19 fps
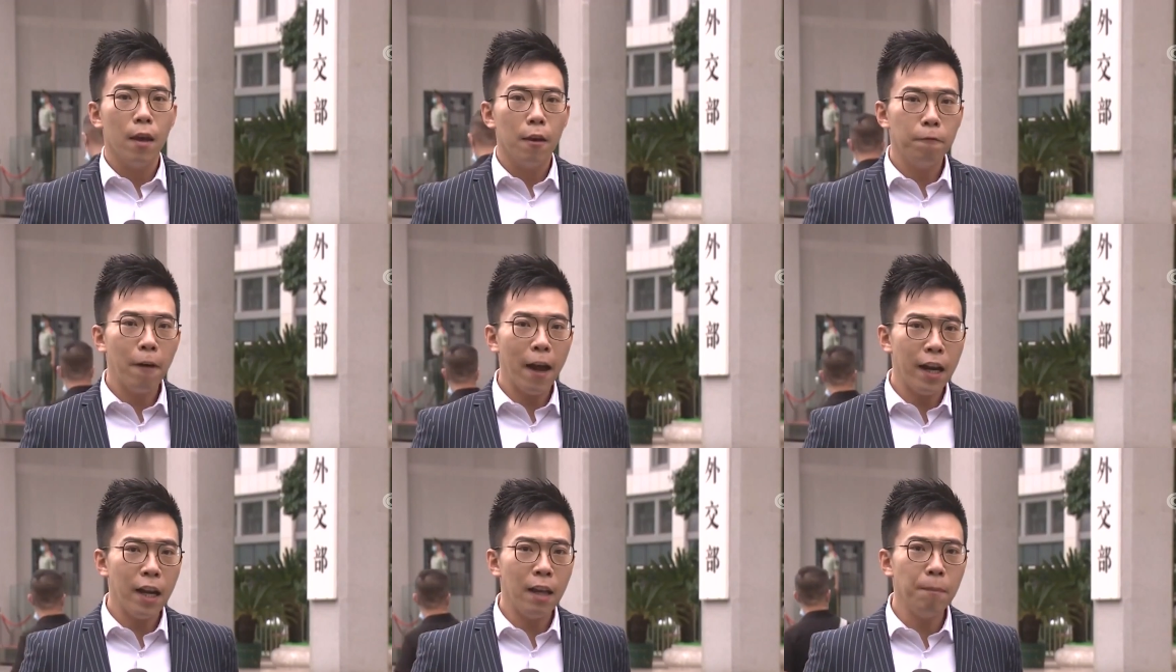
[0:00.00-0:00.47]

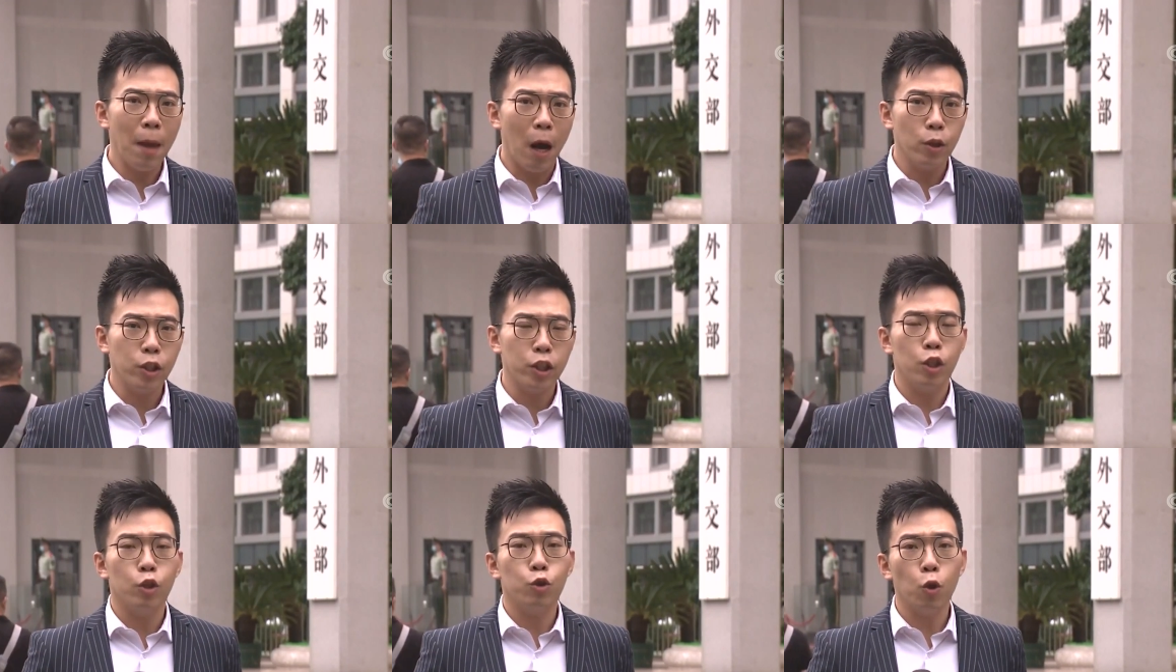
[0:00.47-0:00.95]
发言人表
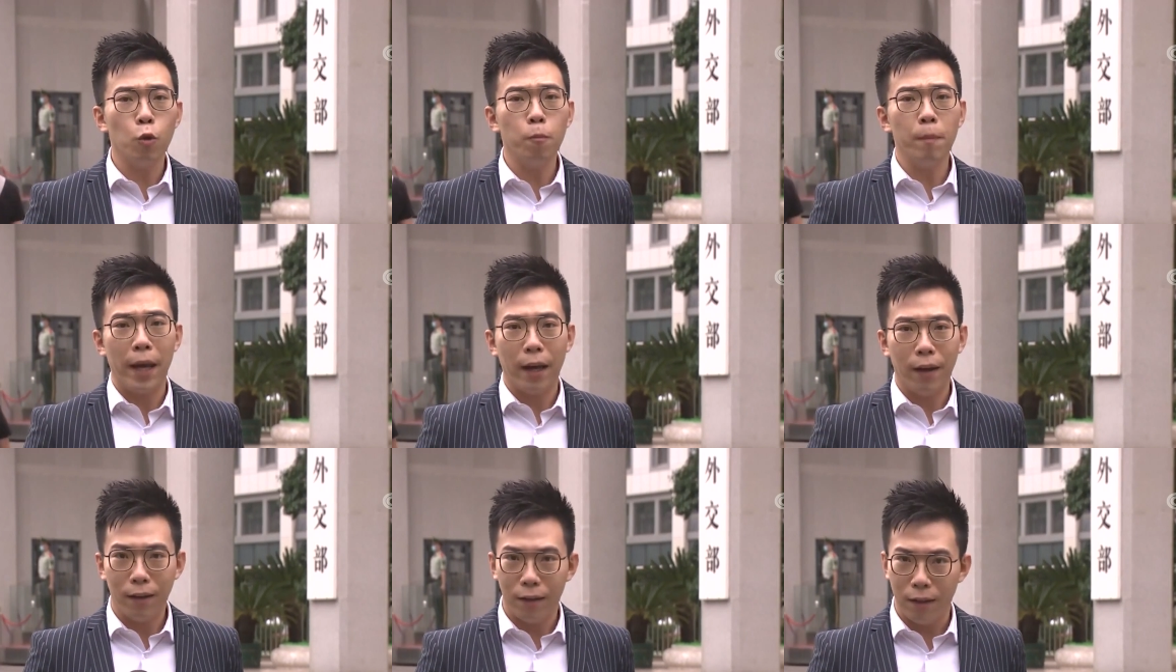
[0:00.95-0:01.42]
示，中
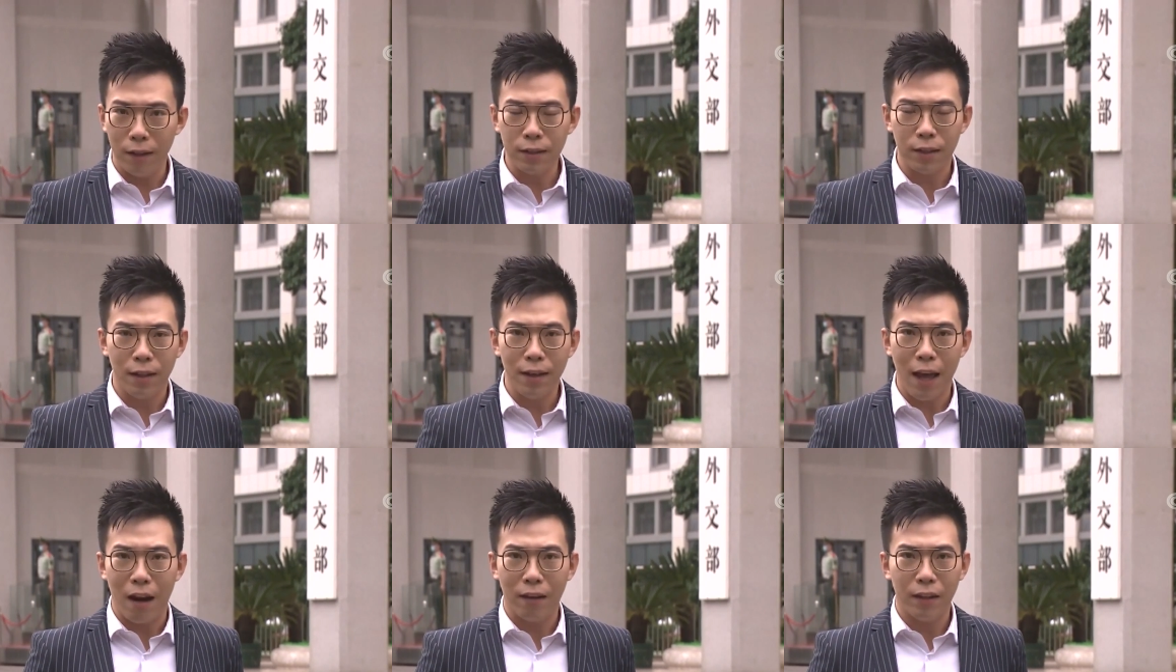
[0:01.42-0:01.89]
美合
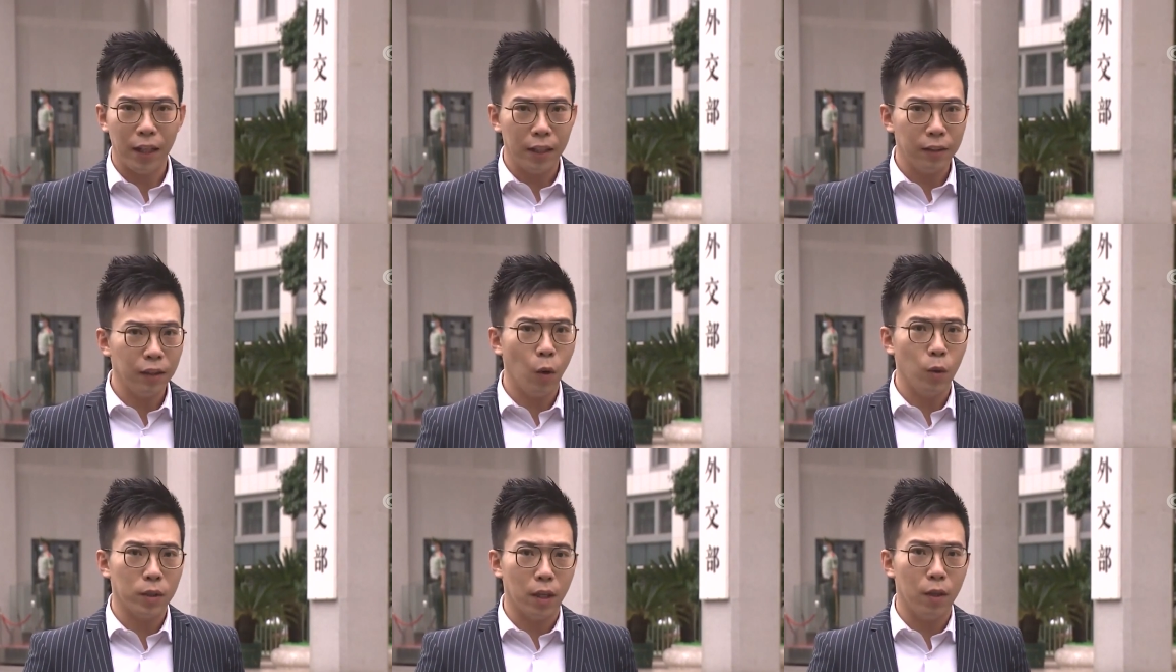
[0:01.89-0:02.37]
则两利，
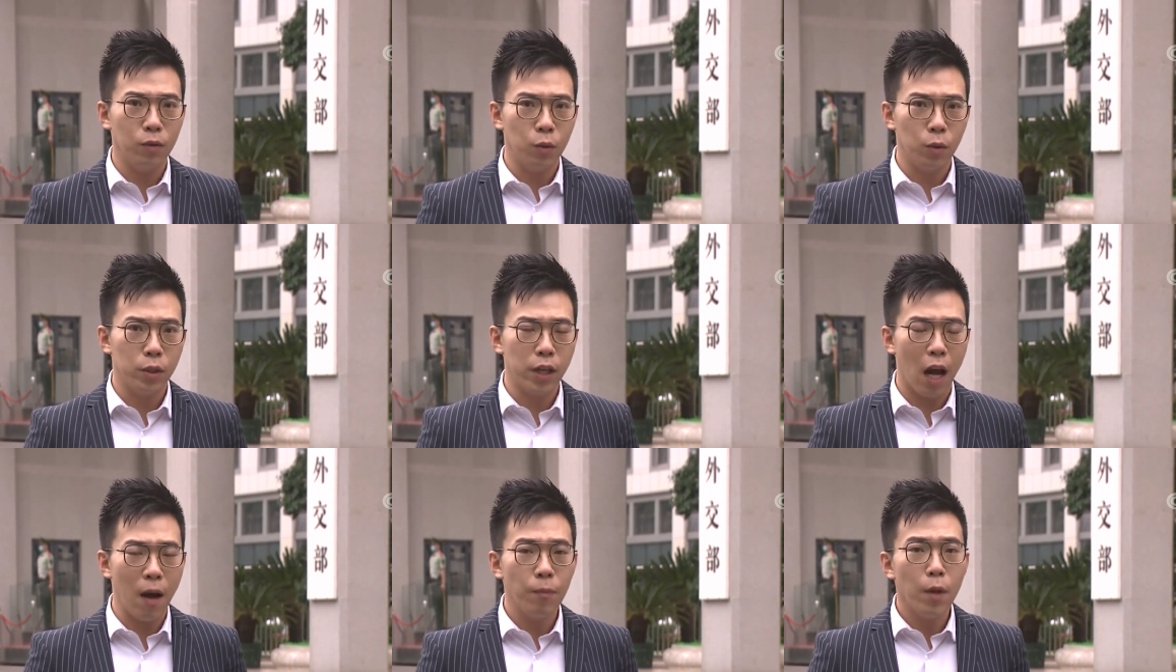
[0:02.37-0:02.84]
斗则俱
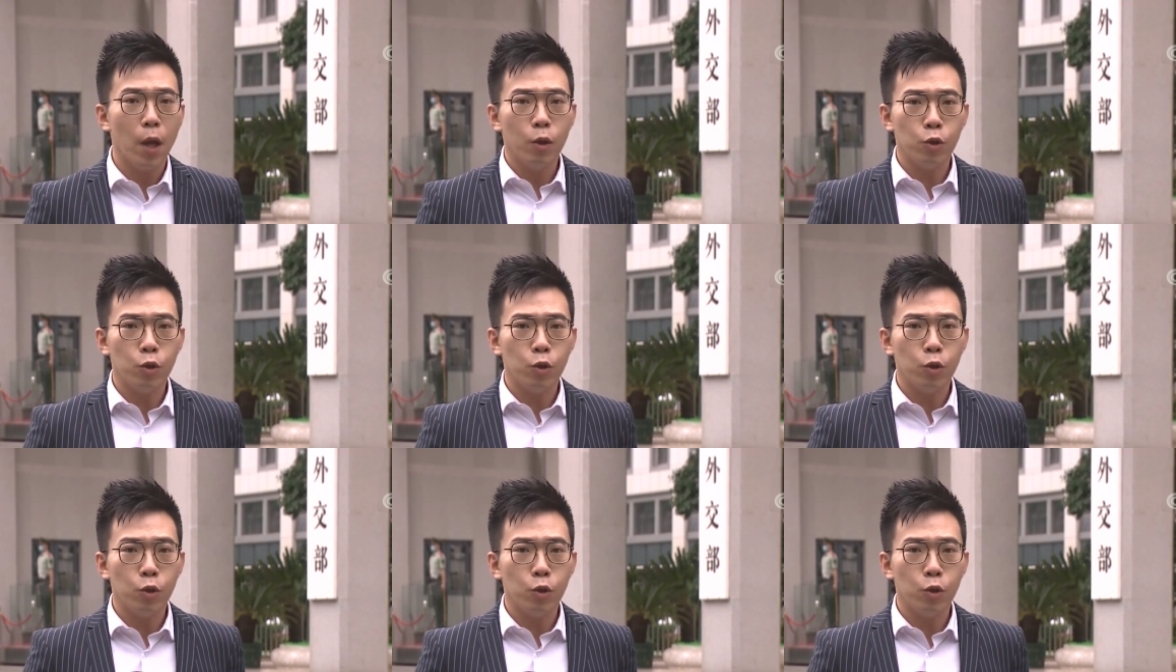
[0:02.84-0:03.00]
伤。